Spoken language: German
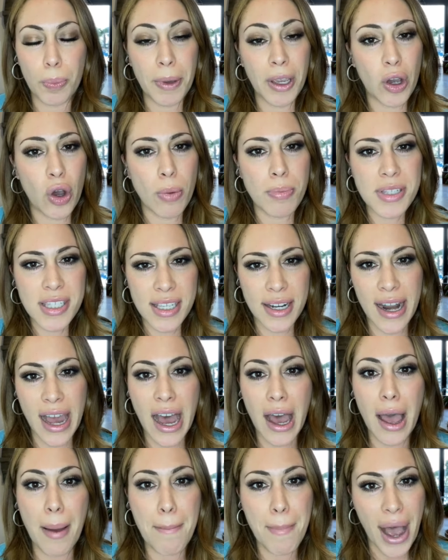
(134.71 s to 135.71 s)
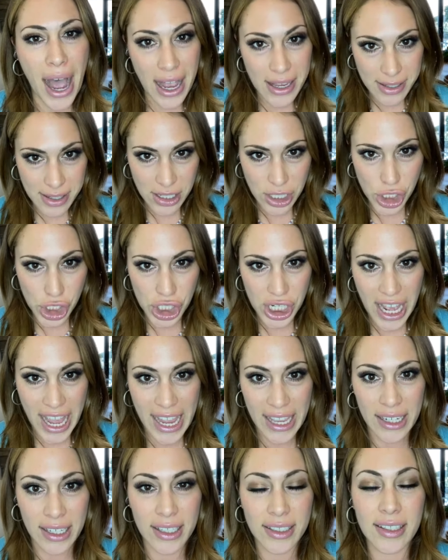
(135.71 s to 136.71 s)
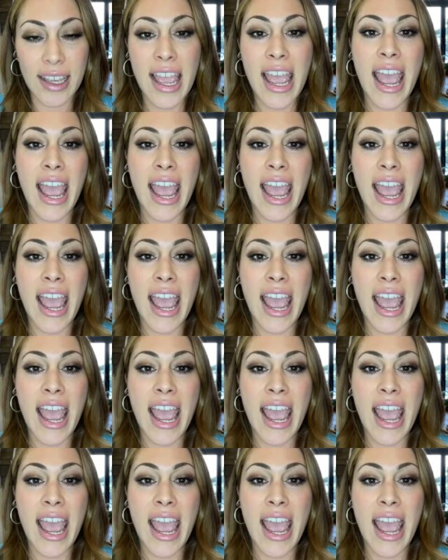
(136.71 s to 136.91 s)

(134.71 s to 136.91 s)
bekommst danach maßgeschneidert